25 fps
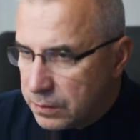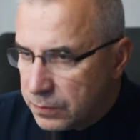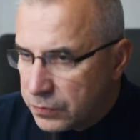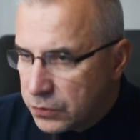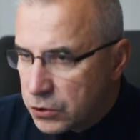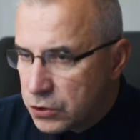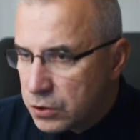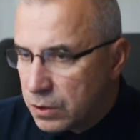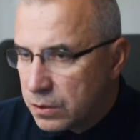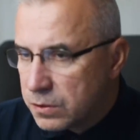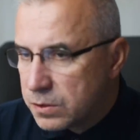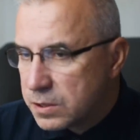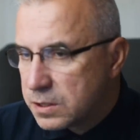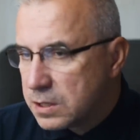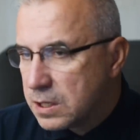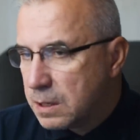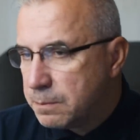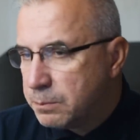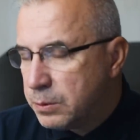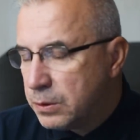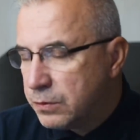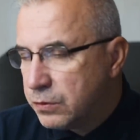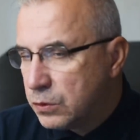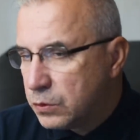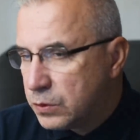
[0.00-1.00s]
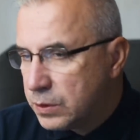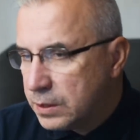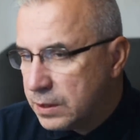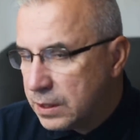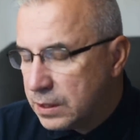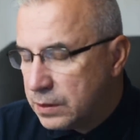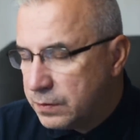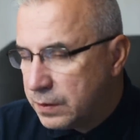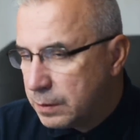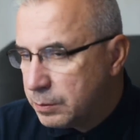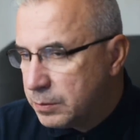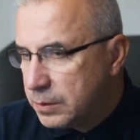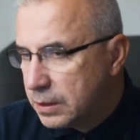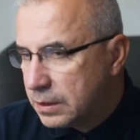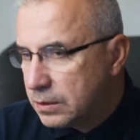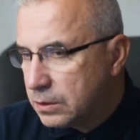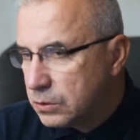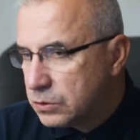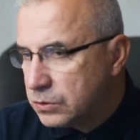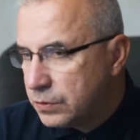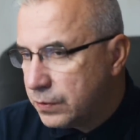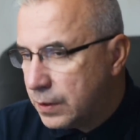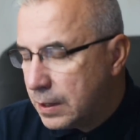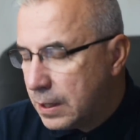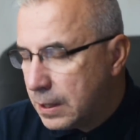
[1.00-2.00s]
w książce Powrót do Jedwabnego
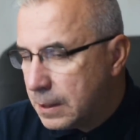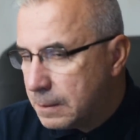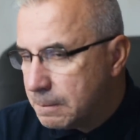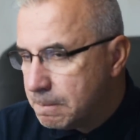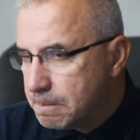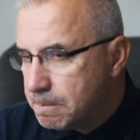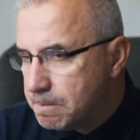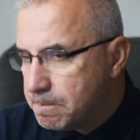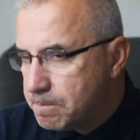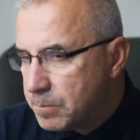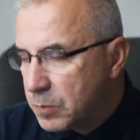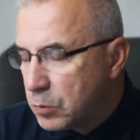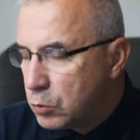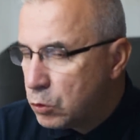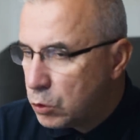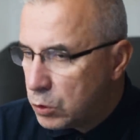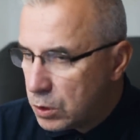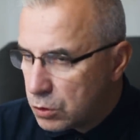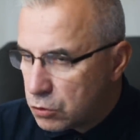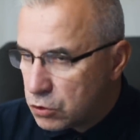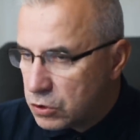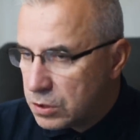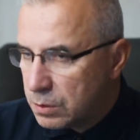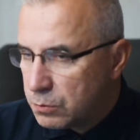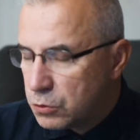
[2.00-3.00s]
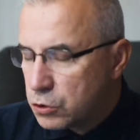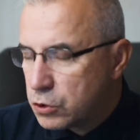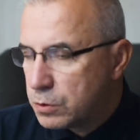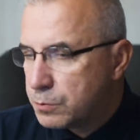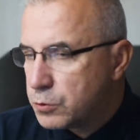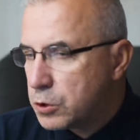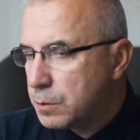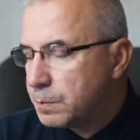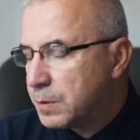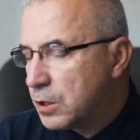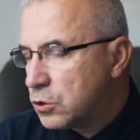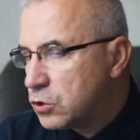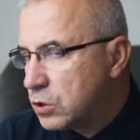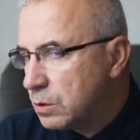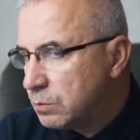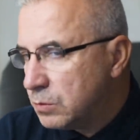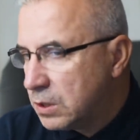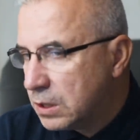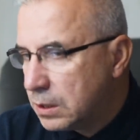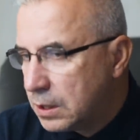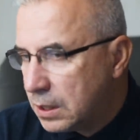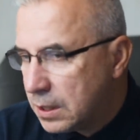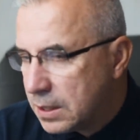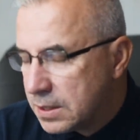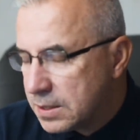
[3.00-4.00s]
2, tu jeszcze może, przepraszam,
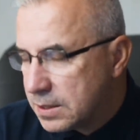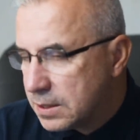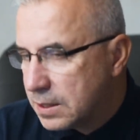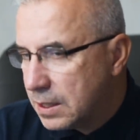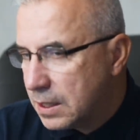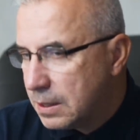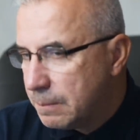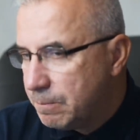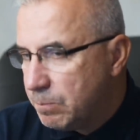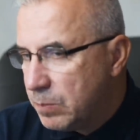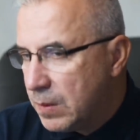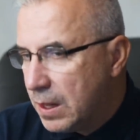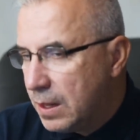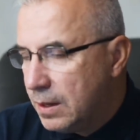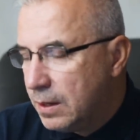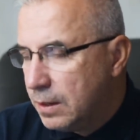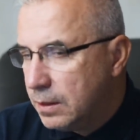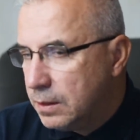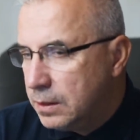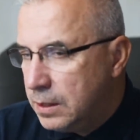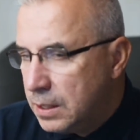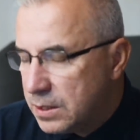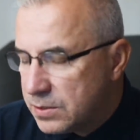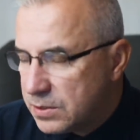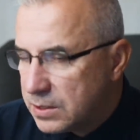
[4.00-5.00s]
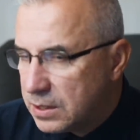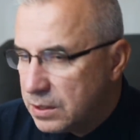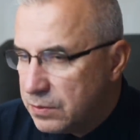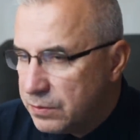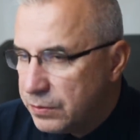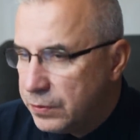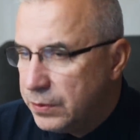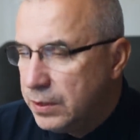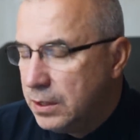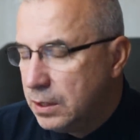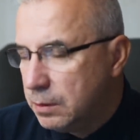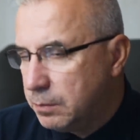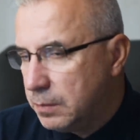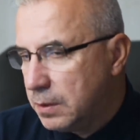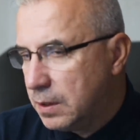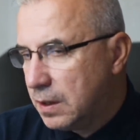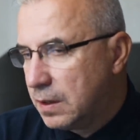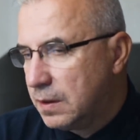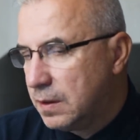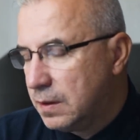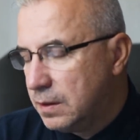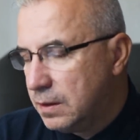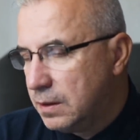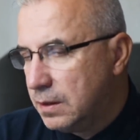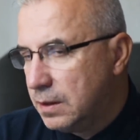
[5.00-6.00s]
dygresja, jest w tym filmie
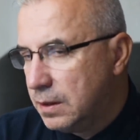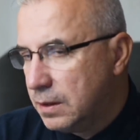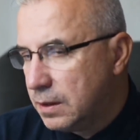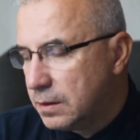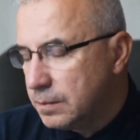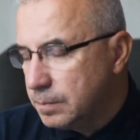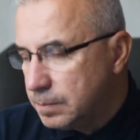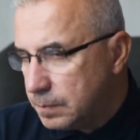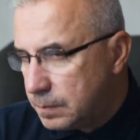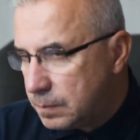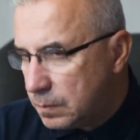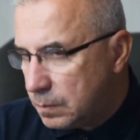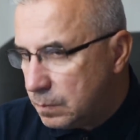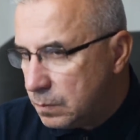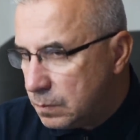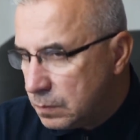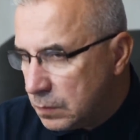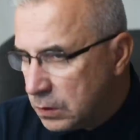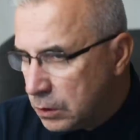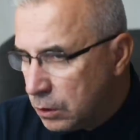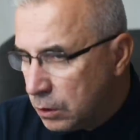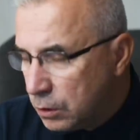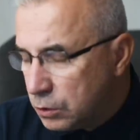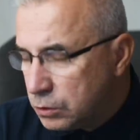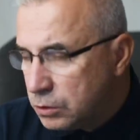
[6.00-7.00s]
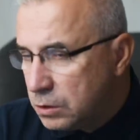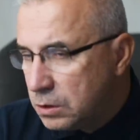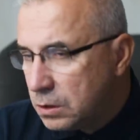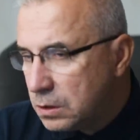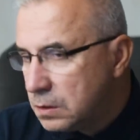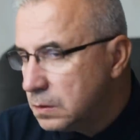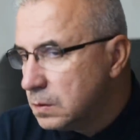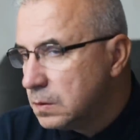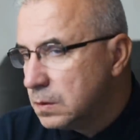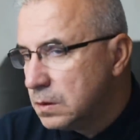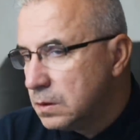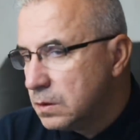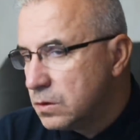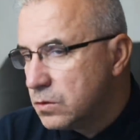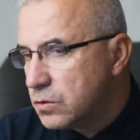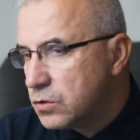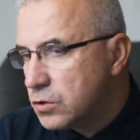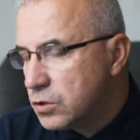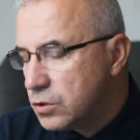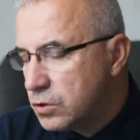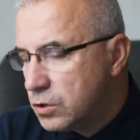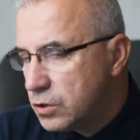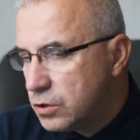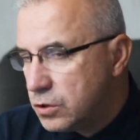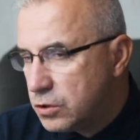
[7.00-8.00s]
Grodno
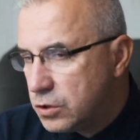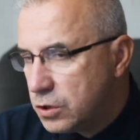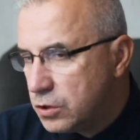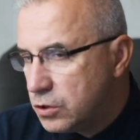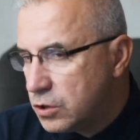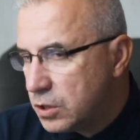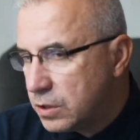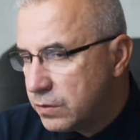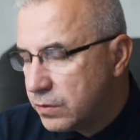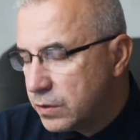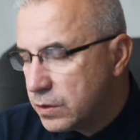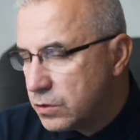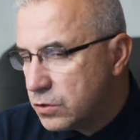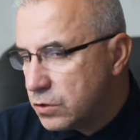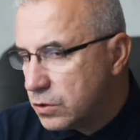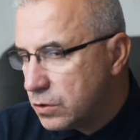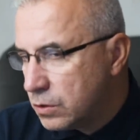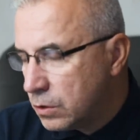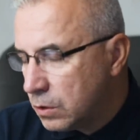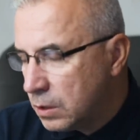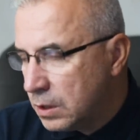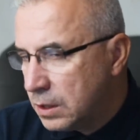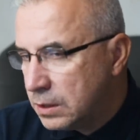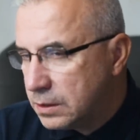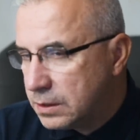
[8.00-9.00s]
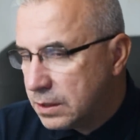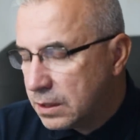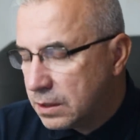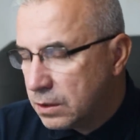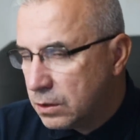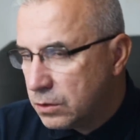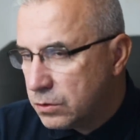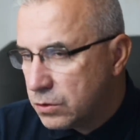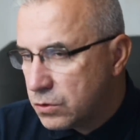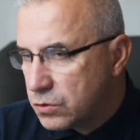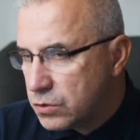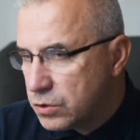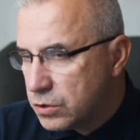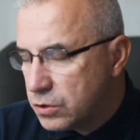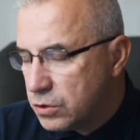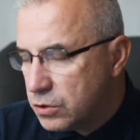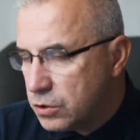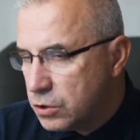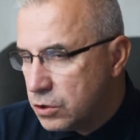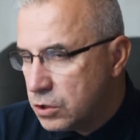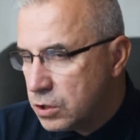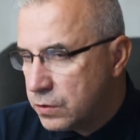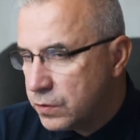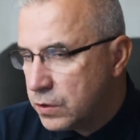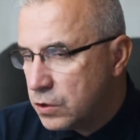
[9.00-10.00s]
39, Orlęta Grodno
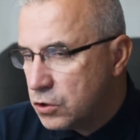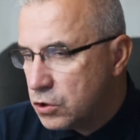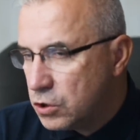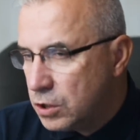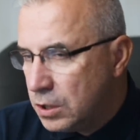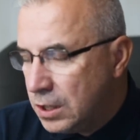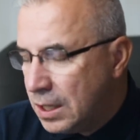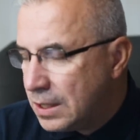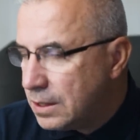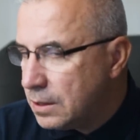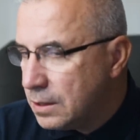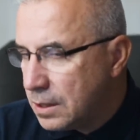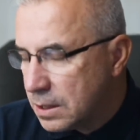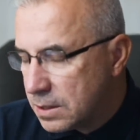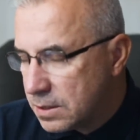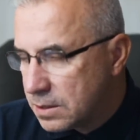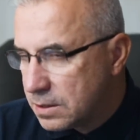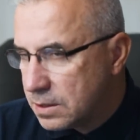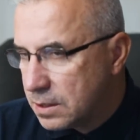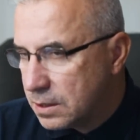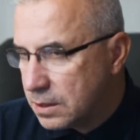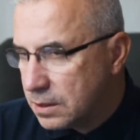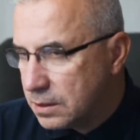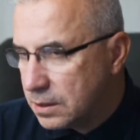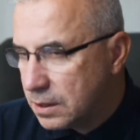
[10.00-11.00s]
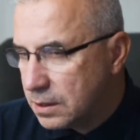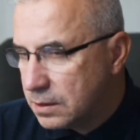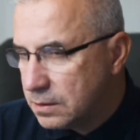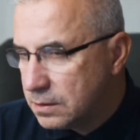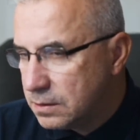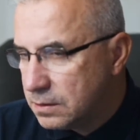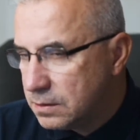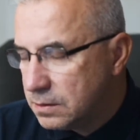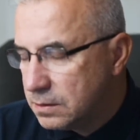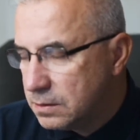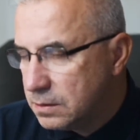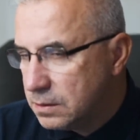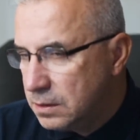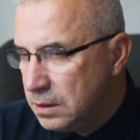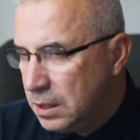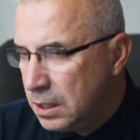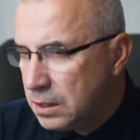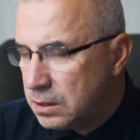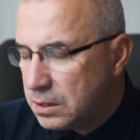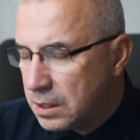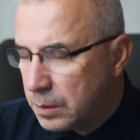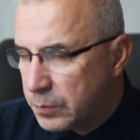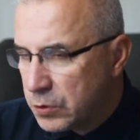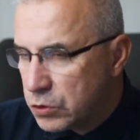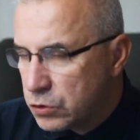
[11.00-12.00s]
39, jedna scena,
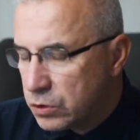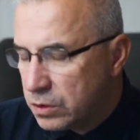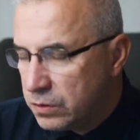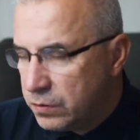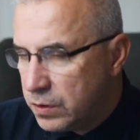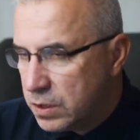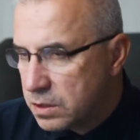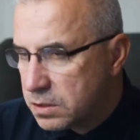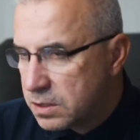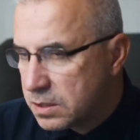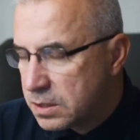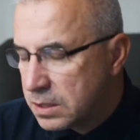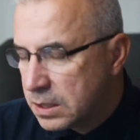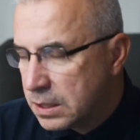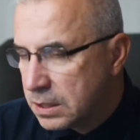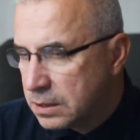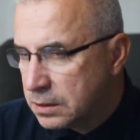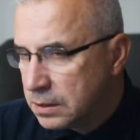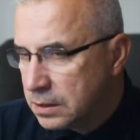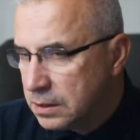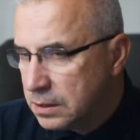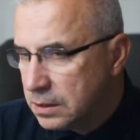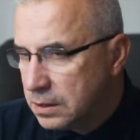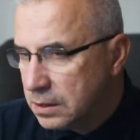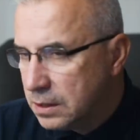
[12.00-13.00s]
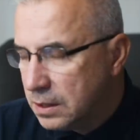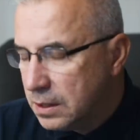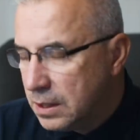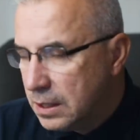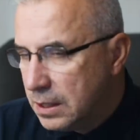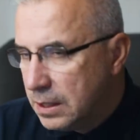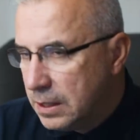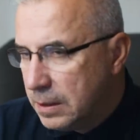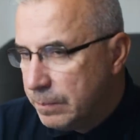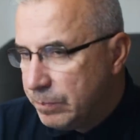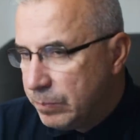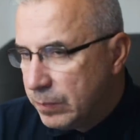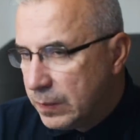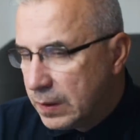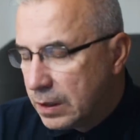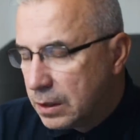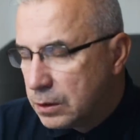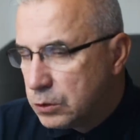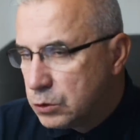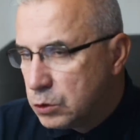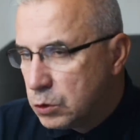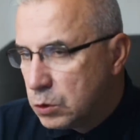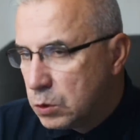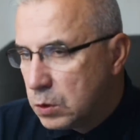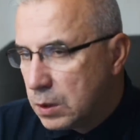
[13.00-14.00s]
jedna, może dwie sceny,
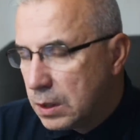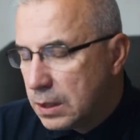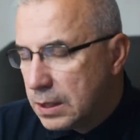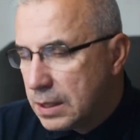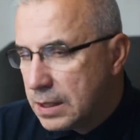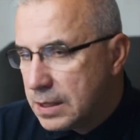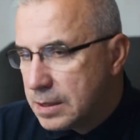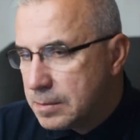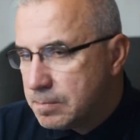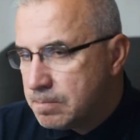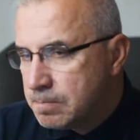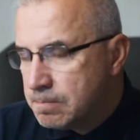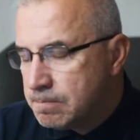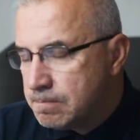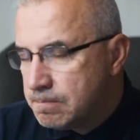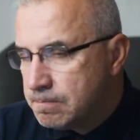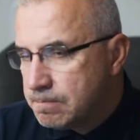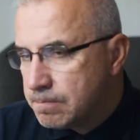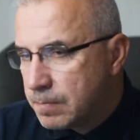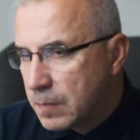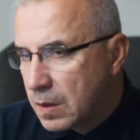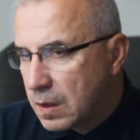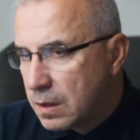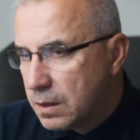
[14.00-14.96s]
które mm,